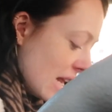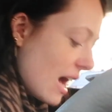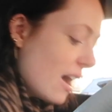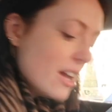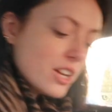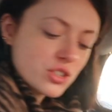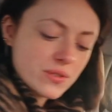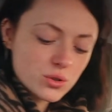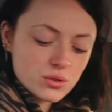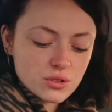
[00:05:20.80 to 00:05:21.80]
Là, je
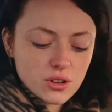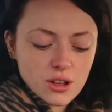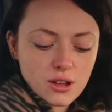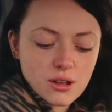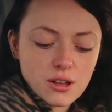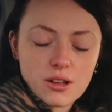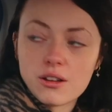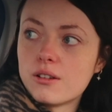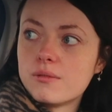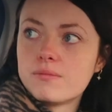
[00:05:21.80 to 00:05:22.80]
vais juste
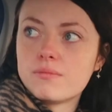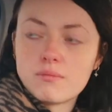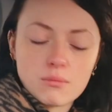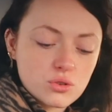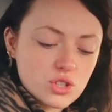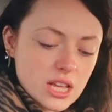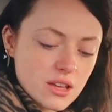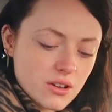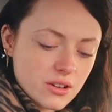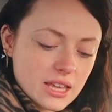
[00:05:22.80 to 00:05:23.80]
euh, manger
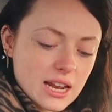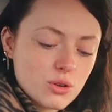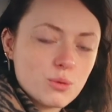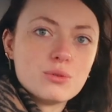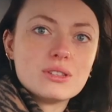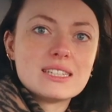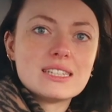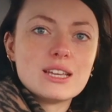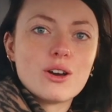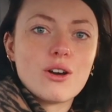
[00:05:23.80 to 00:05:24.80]
euh, quelques
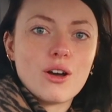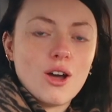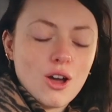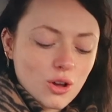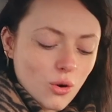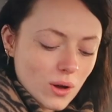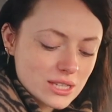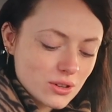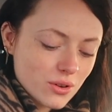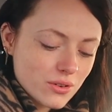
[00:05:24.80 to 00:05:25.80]
petits euh,
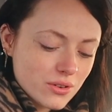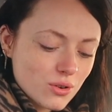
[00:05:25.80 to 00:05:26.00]
croissants.